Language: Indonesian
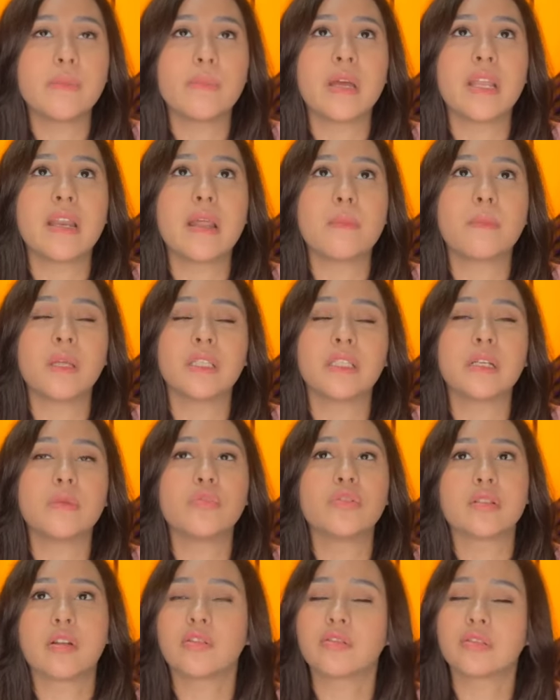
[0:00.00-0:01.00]
di mana
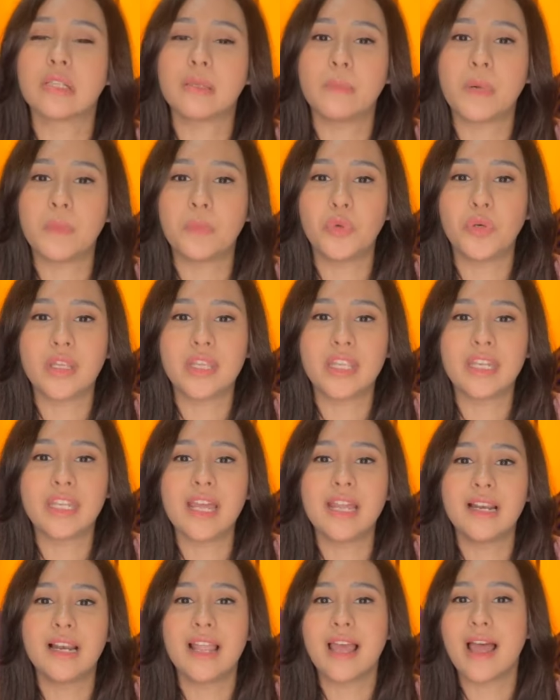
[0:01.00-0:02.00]
4150
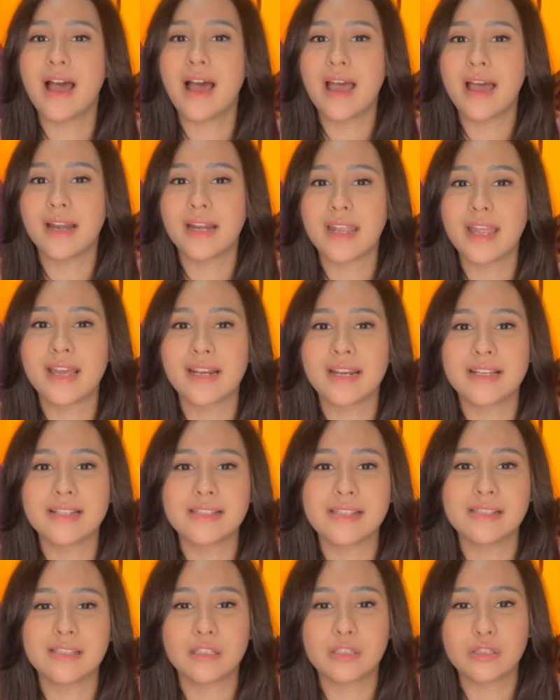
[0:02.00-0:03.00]
ini adalah area
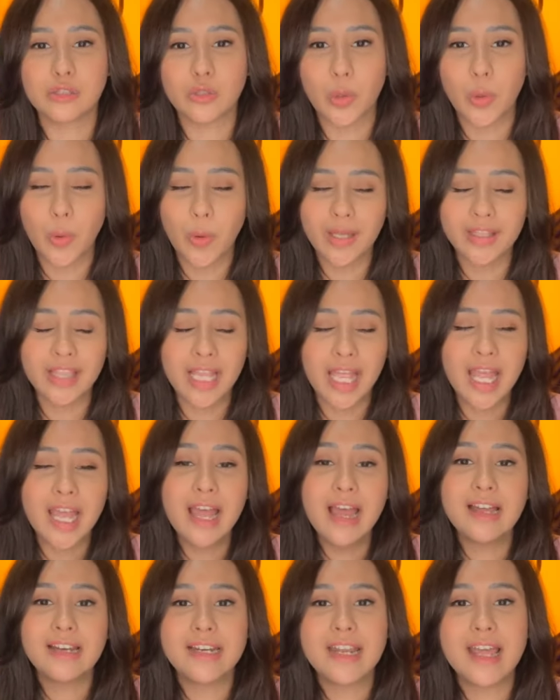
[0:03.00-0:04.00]
resistance kuat
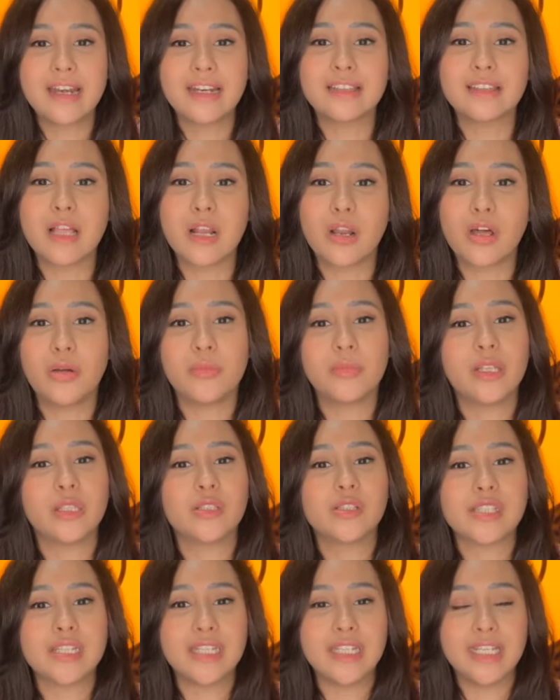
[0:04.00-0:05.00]
dari Telkom
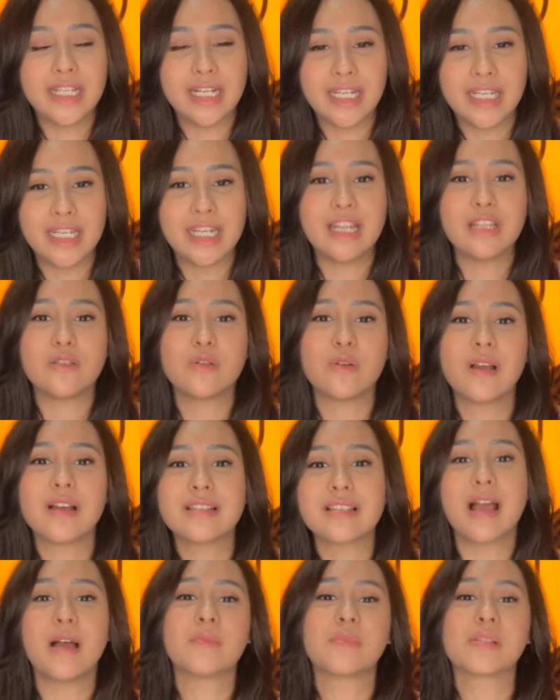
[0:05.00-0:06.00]
itu sendiri dan
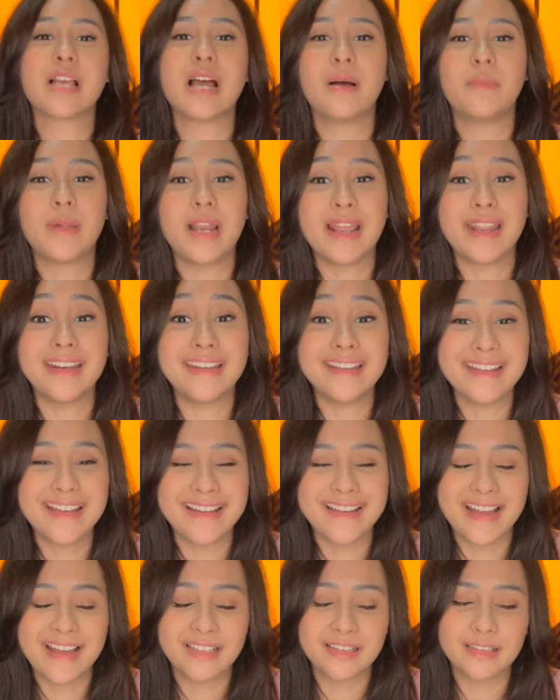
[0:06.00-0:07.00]
juga saham-saham
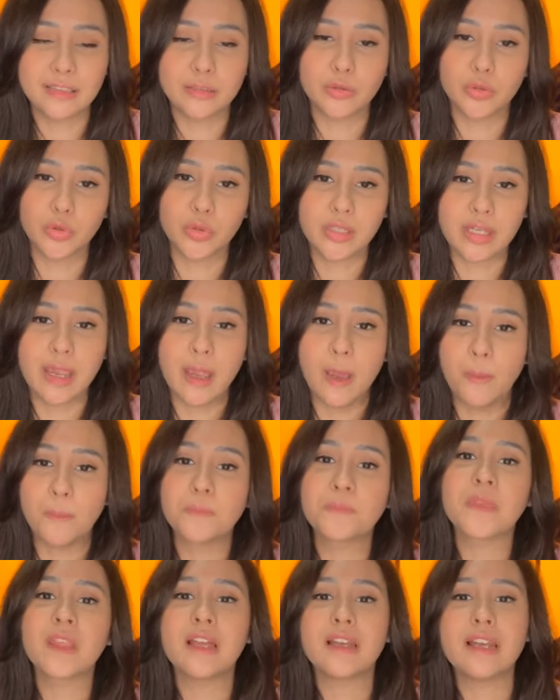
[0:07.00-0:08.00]
lainnya ya tentunya.
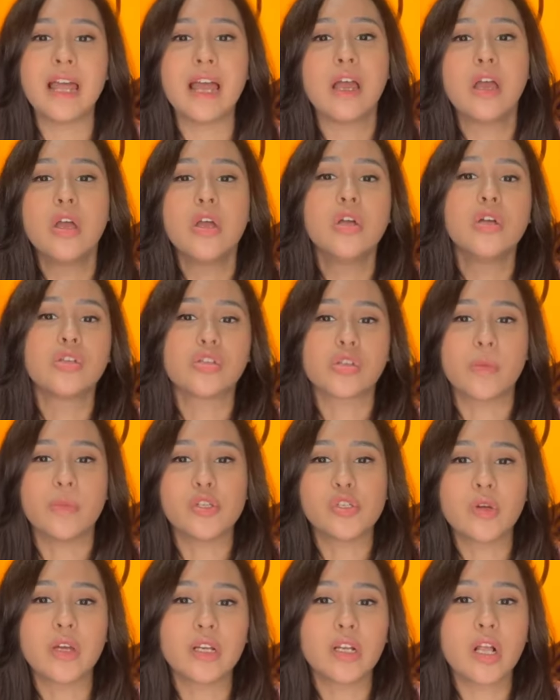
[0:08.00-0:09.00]
Nah,
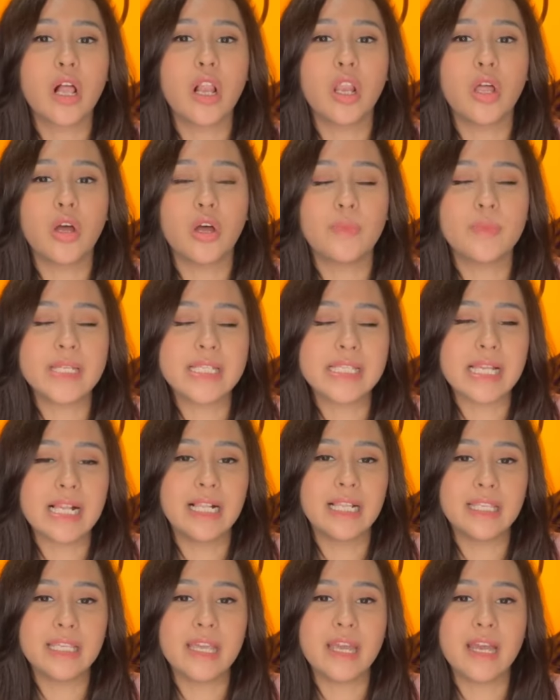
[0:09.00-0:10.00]
Sobat Cuan kalau
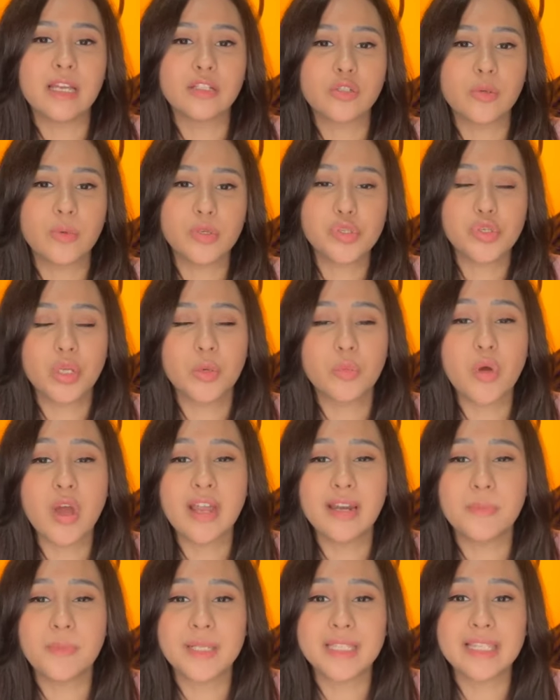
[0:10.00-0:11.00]
misalnya Sobat Cuan mau
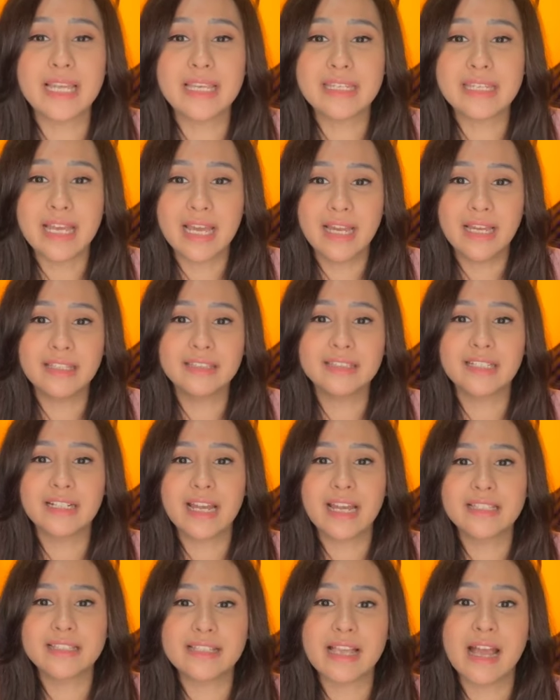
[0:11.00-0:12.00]
ada pertanyaan
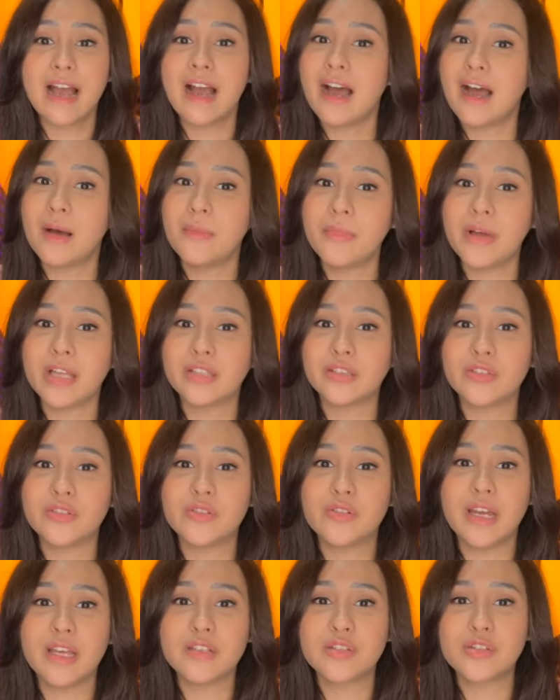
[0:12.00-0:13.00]
terkait saham atau
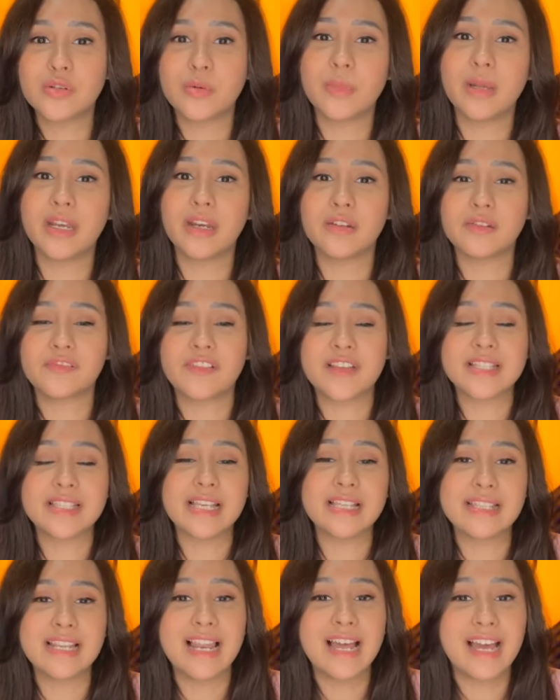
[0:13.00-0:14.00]
juga instrumen
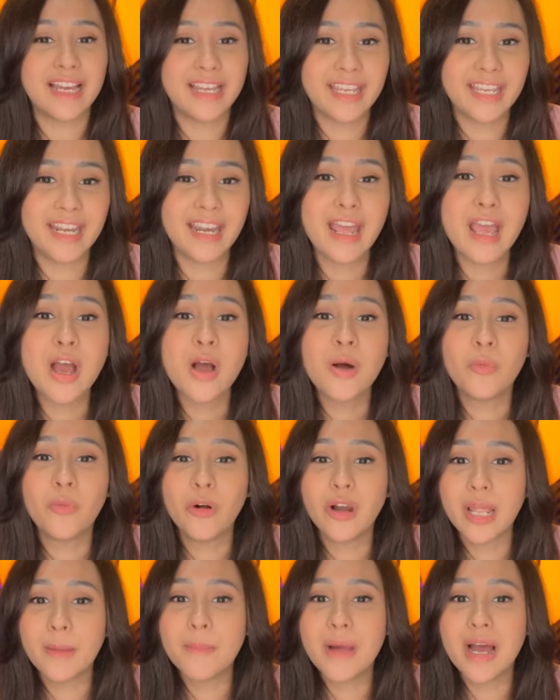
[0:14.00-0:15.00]
investasi lain,
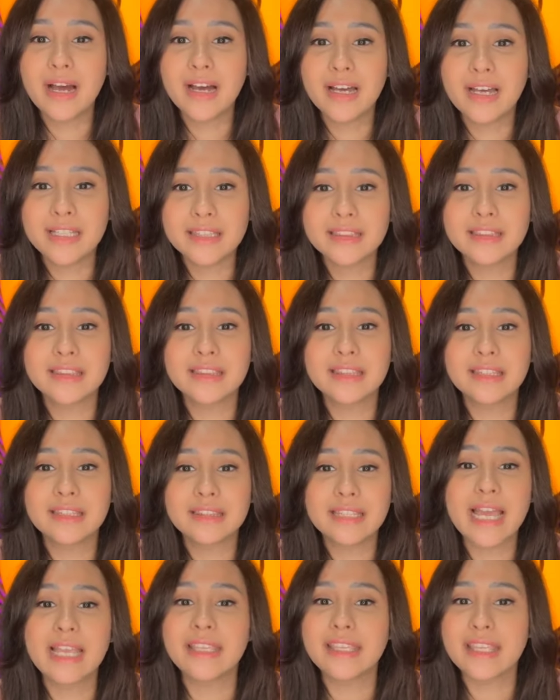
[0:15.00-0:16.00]
boleh banget
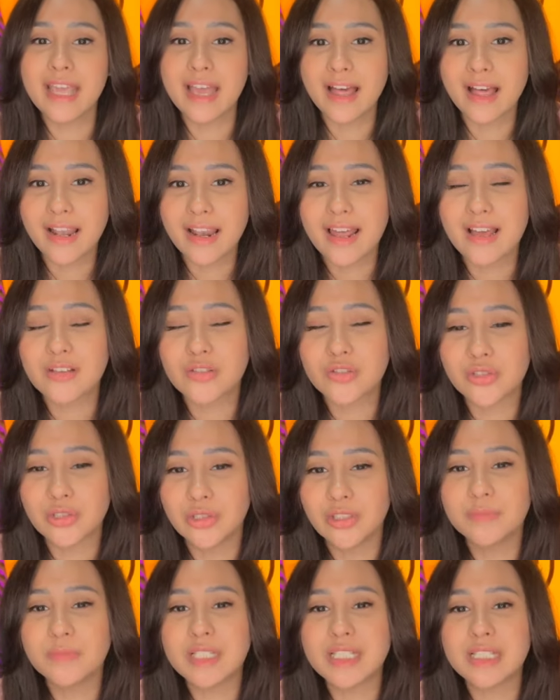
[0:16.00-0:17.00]
nanya
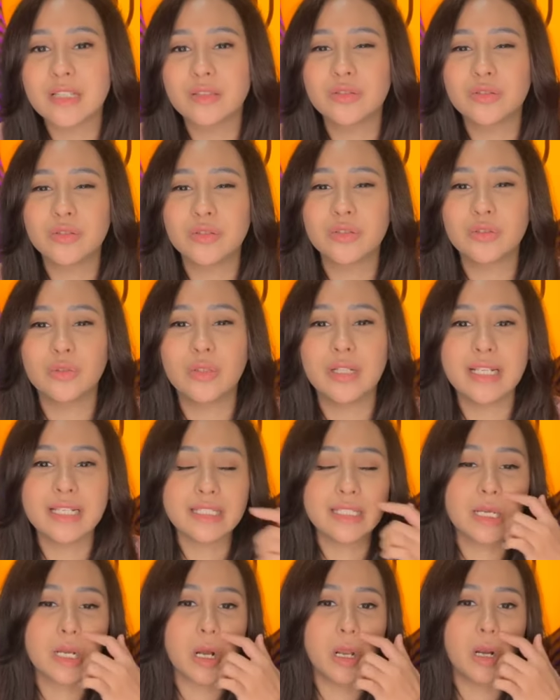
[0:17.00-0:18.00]
langsung bisa
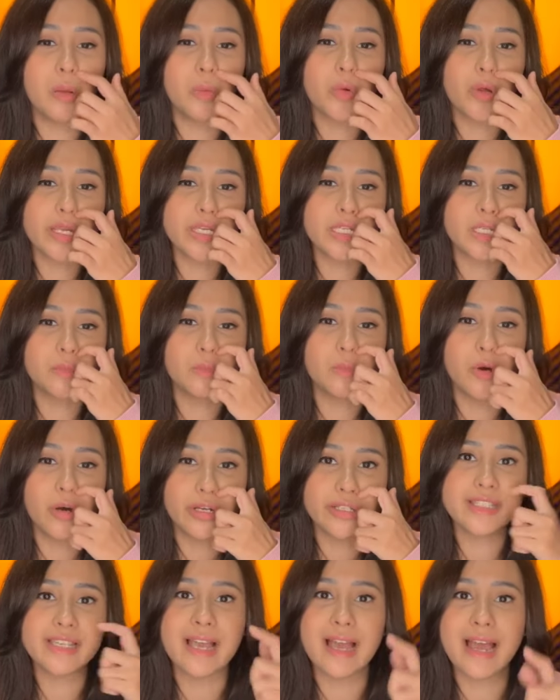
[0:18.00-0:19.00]
tulis di kolom question
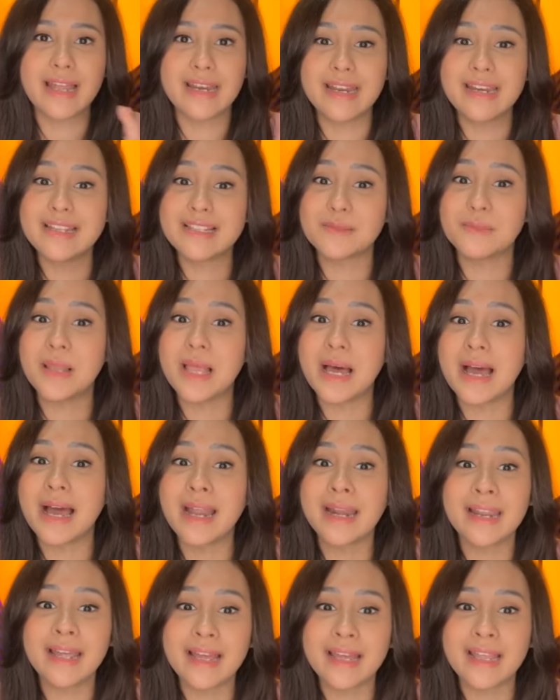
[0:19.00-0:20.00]
box yang ada di sebelah
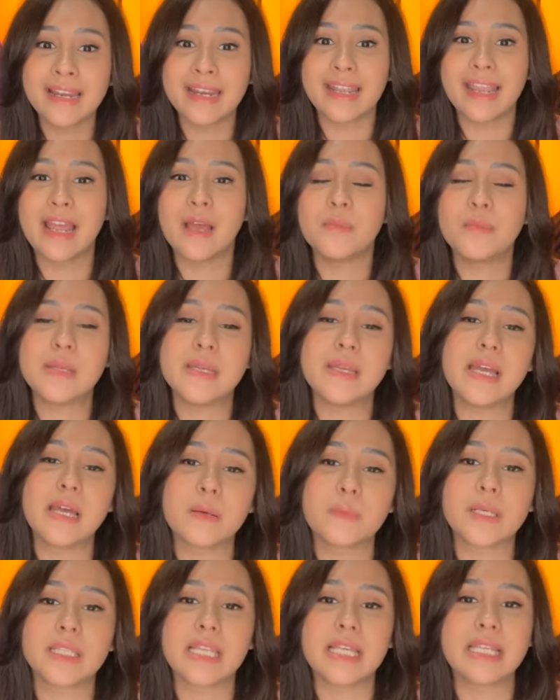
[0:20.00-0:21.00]
kanan ya
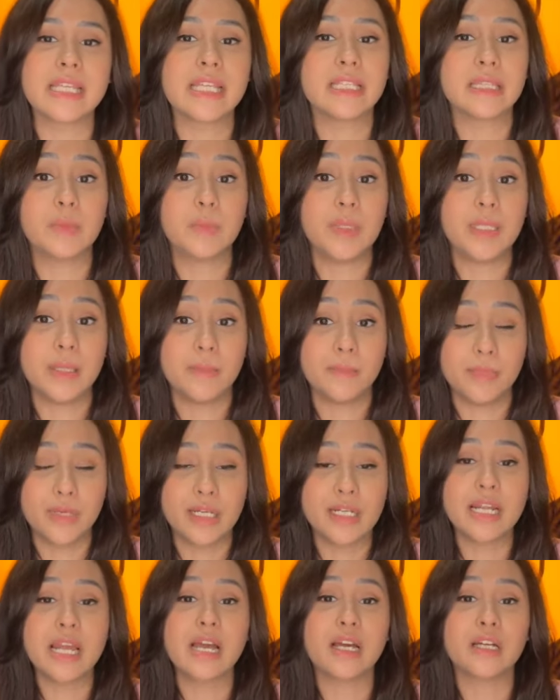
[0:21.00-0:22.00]
biar pertanyaan
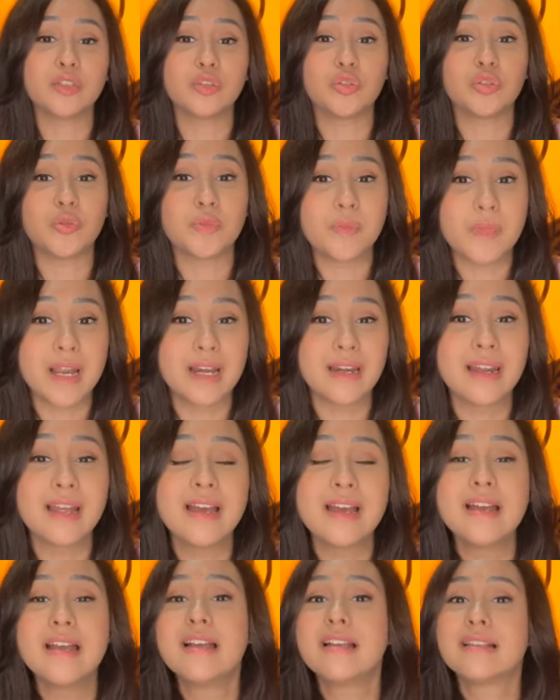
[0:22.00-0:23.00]
teman-teman gak ketutupan
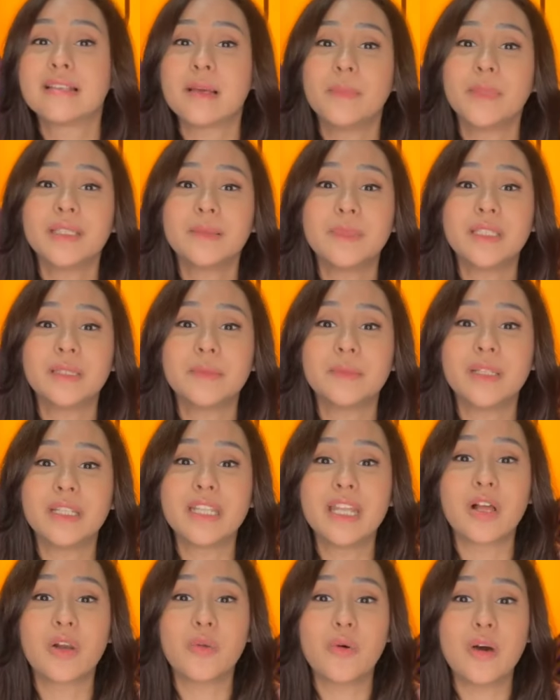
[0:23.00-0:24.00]
sama
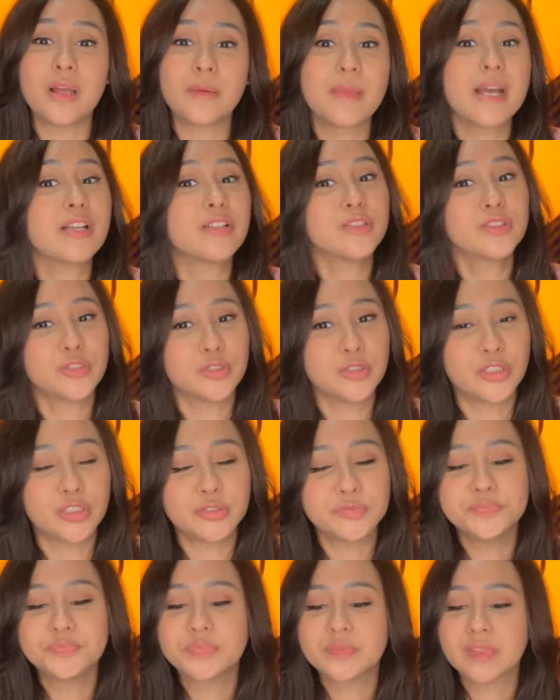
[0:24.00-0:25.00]
teman-teman yang keluar masuk.